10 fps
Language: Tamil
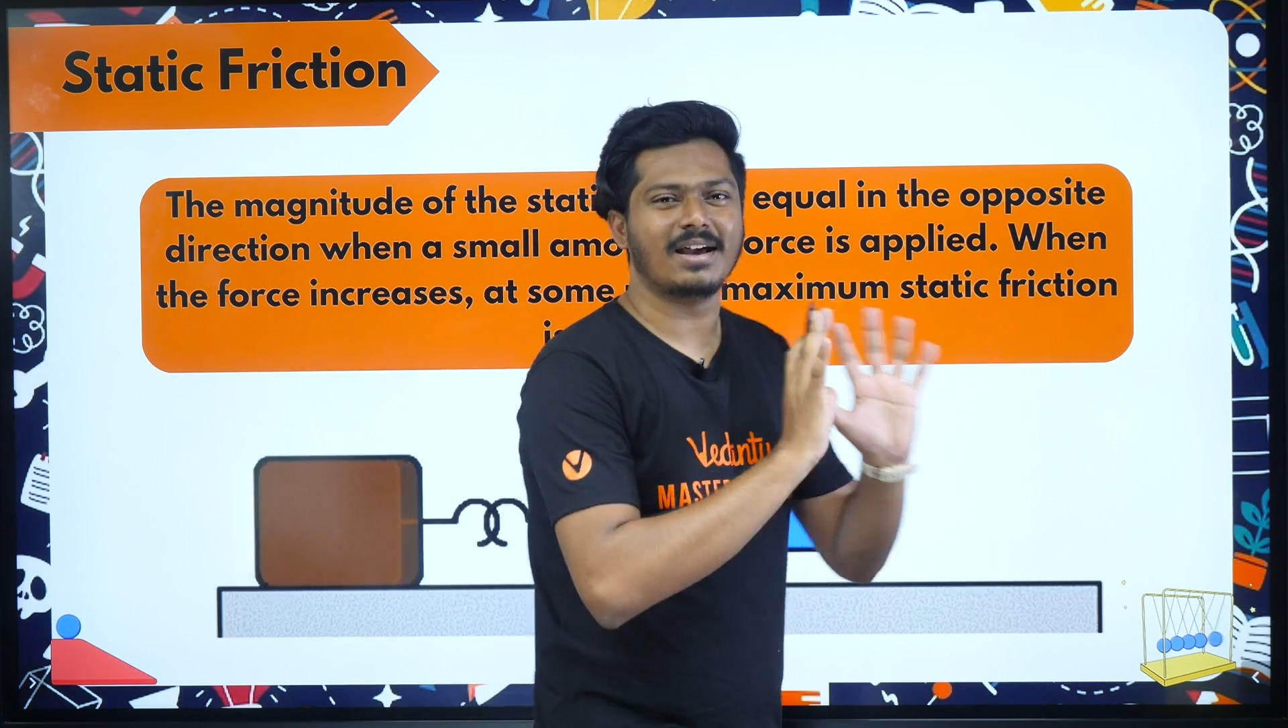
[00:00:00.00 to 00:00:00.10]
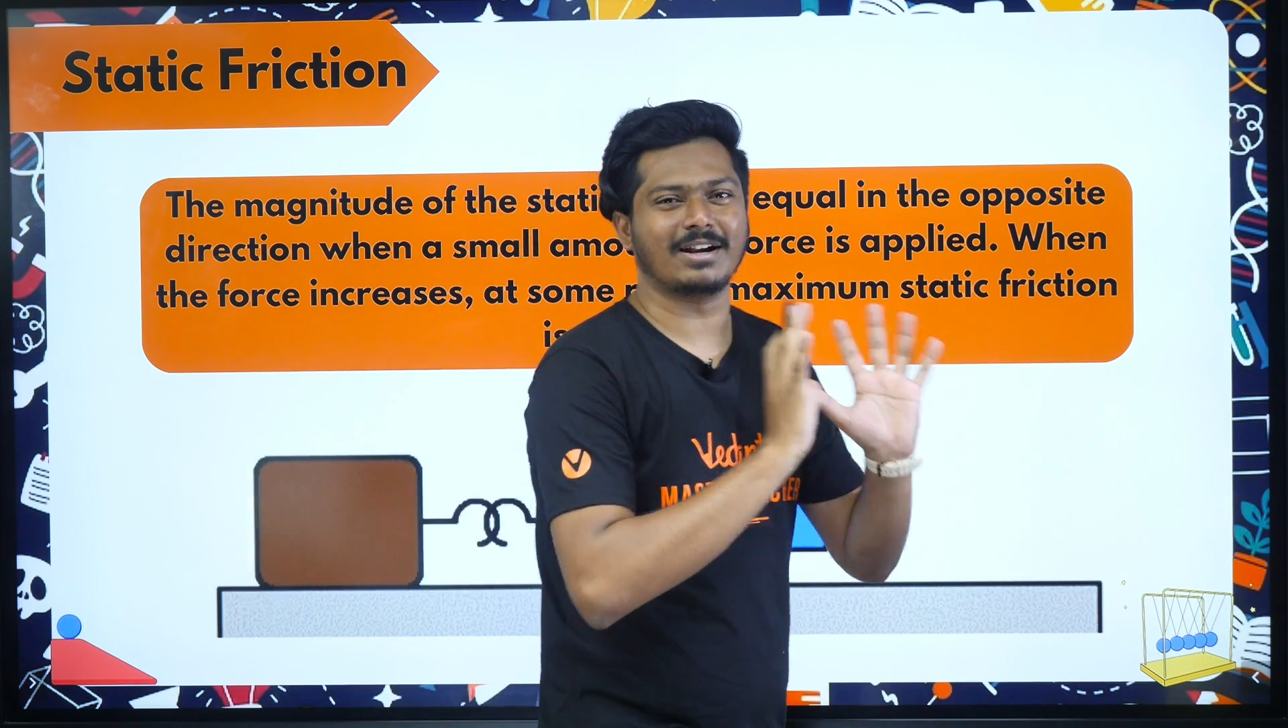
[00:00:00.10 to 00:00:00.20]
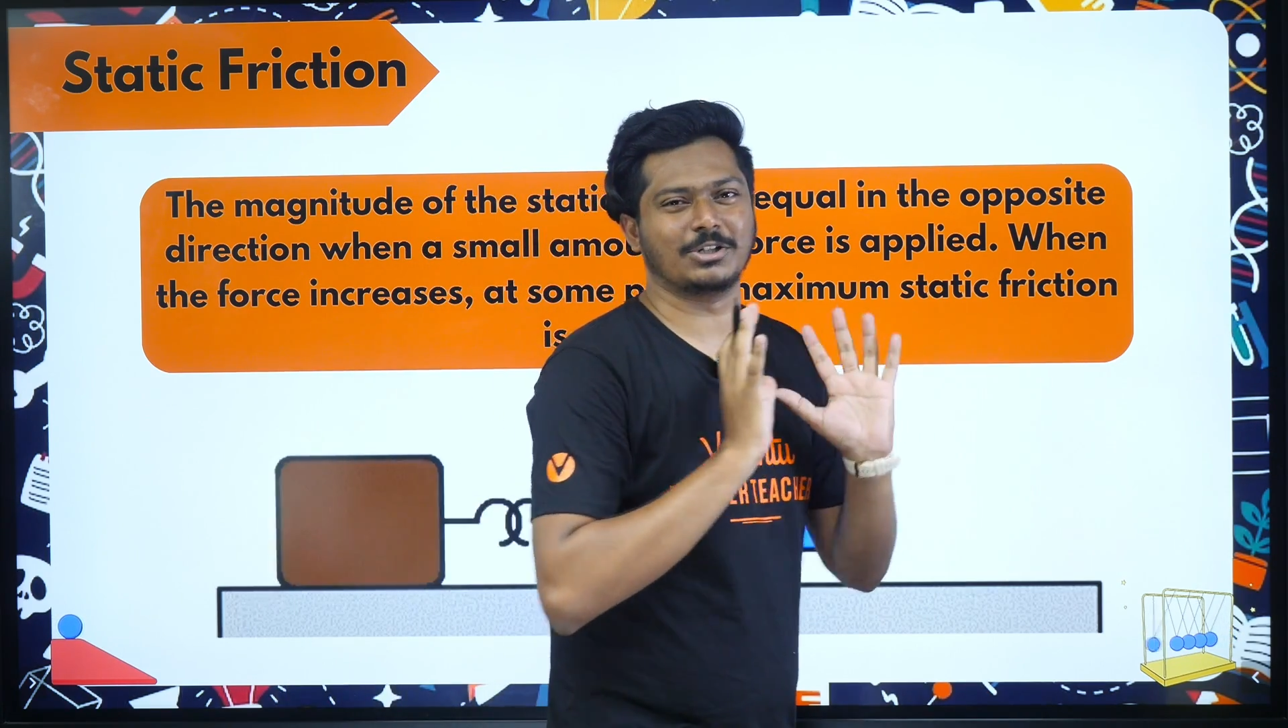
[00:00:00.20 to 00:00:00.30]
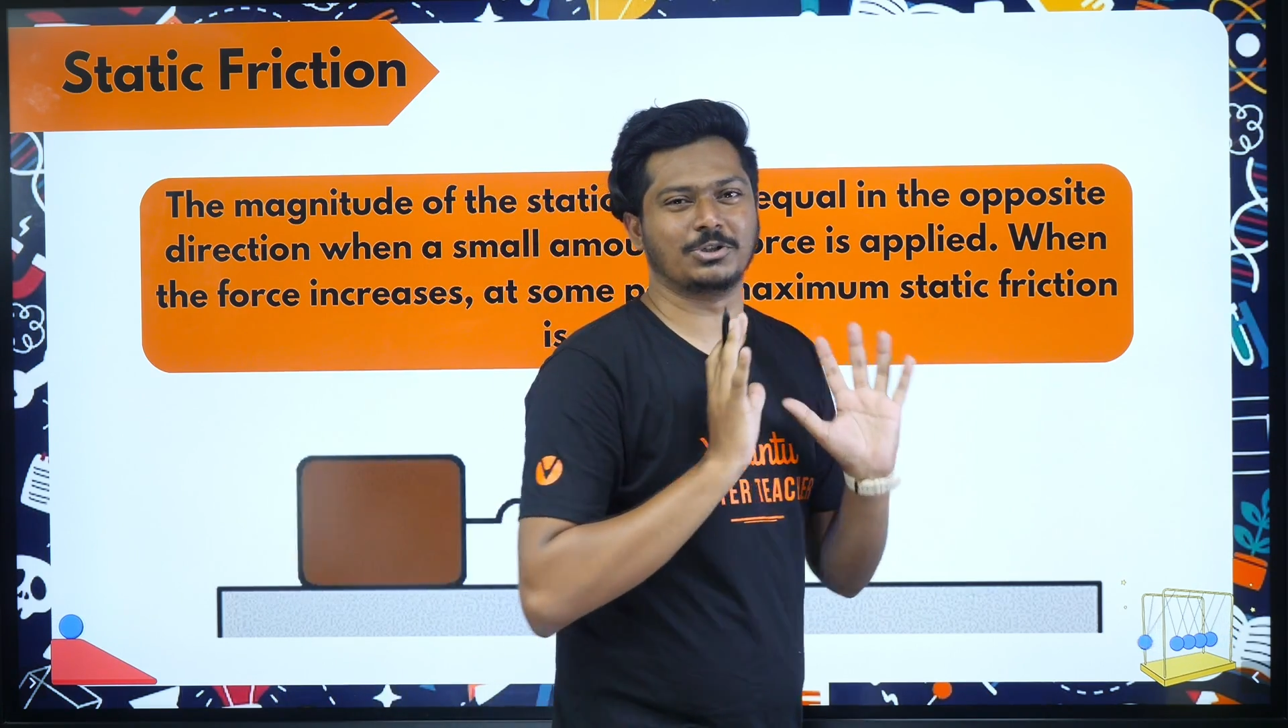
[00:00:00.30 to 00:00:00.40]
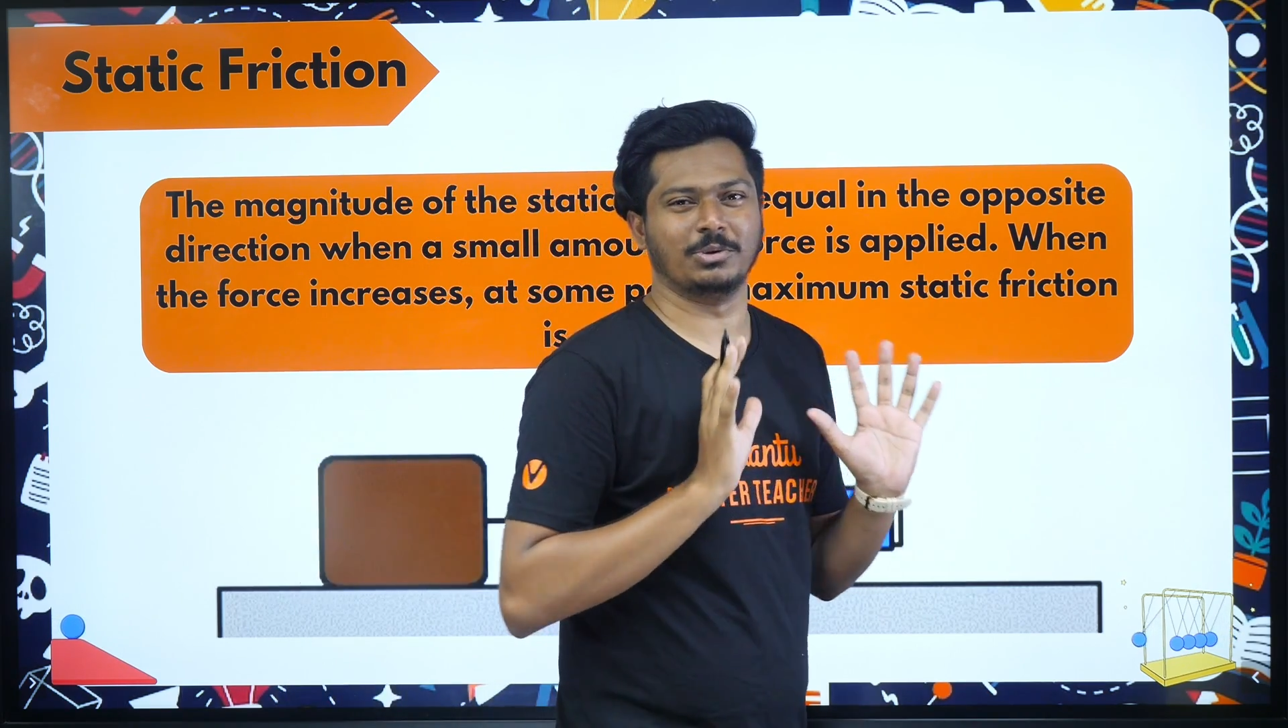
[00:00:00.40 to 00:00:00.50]

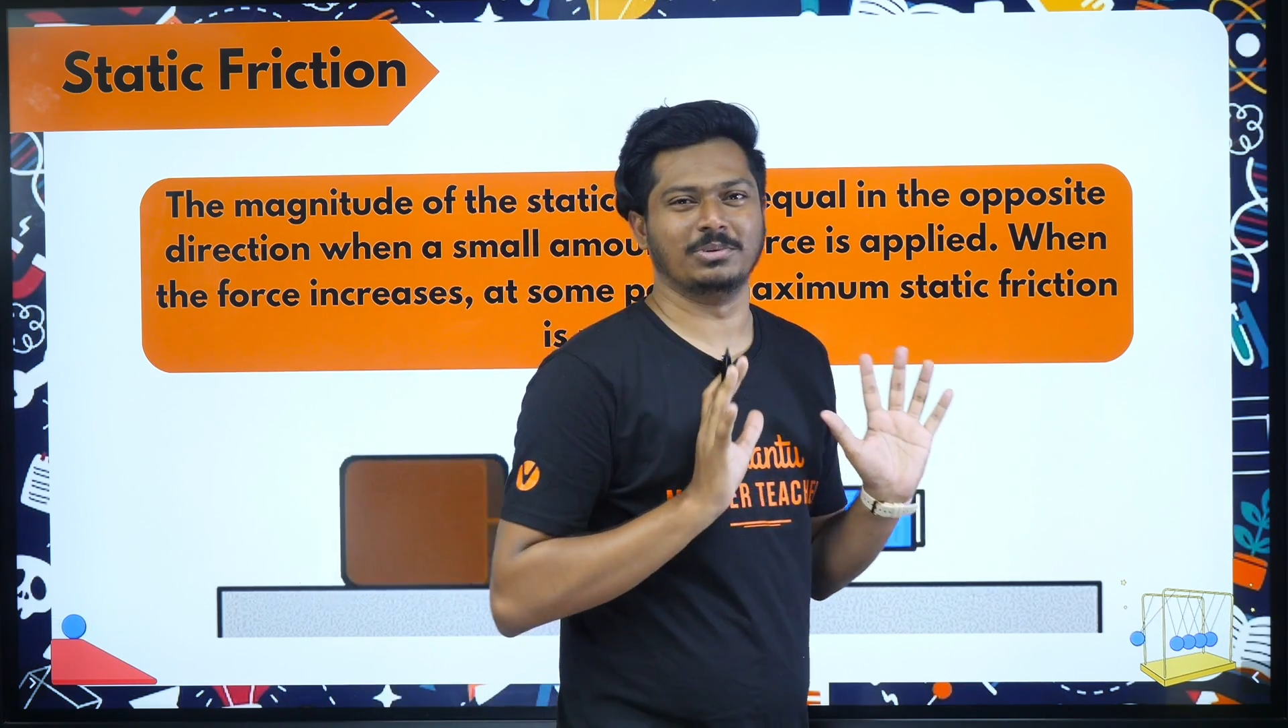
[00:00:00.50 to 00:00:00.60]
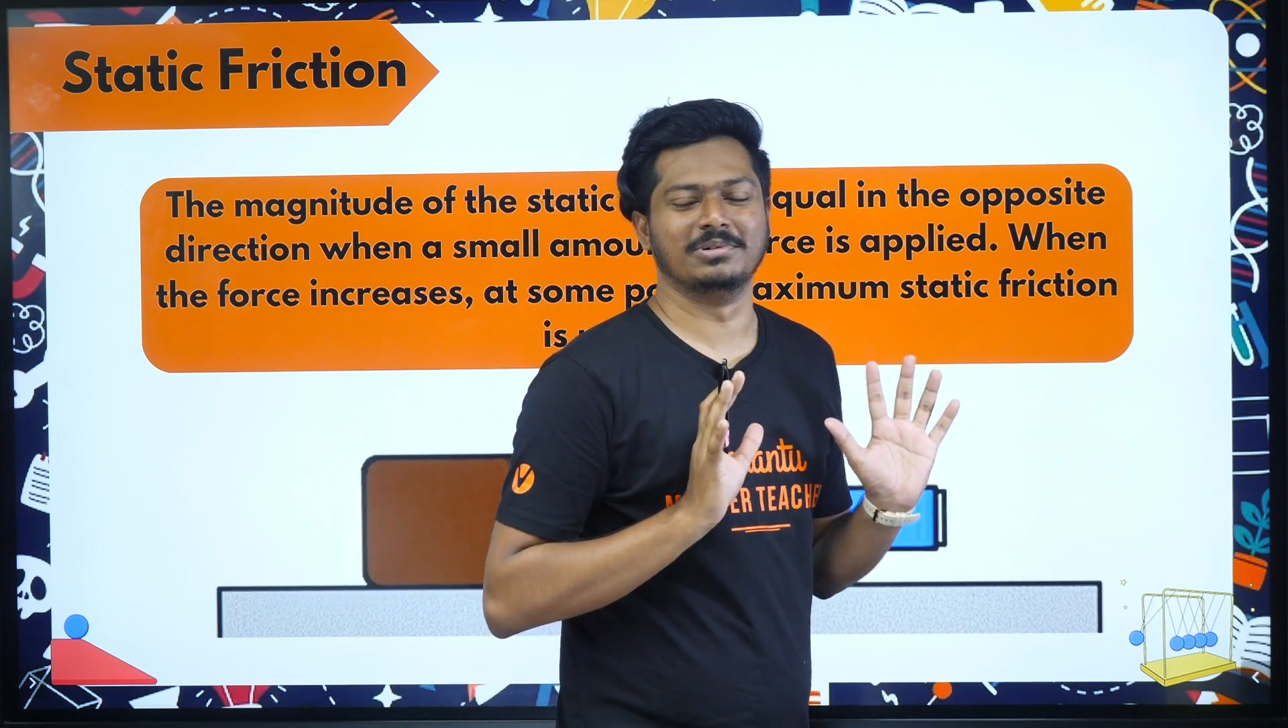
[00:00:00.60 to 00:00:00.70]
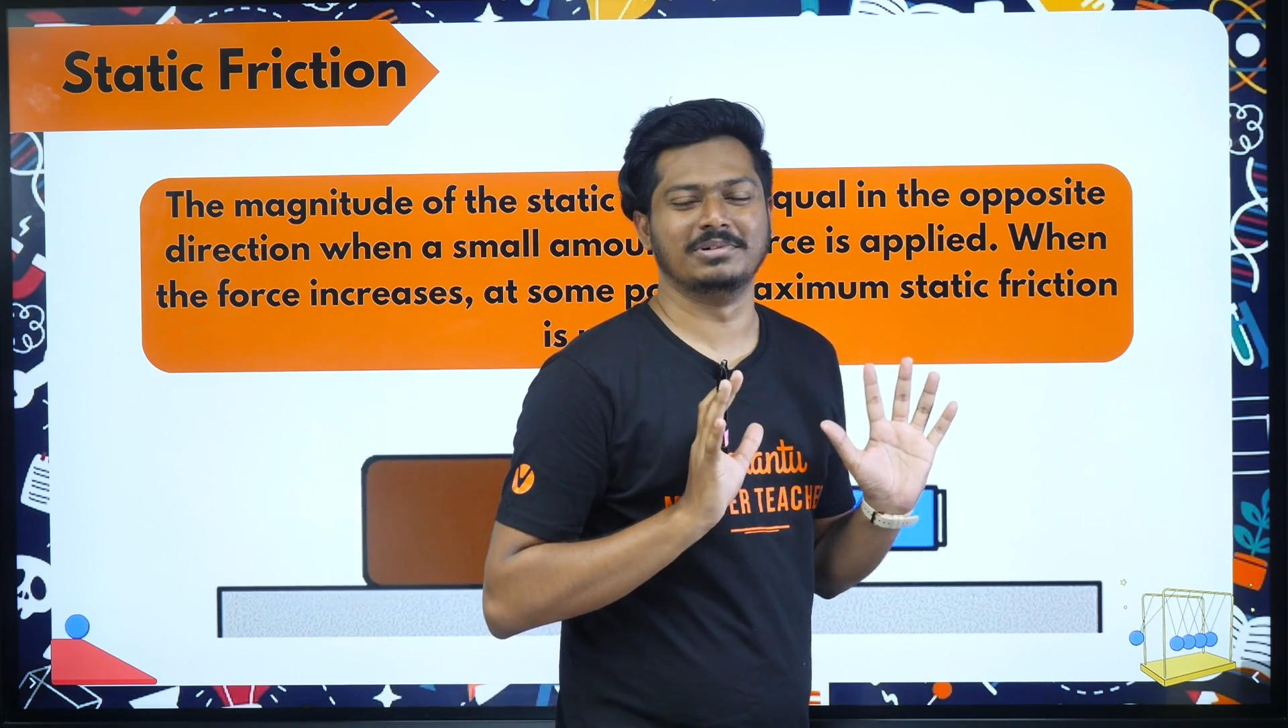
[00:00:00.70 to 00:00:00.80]
தான் கஷ்டம்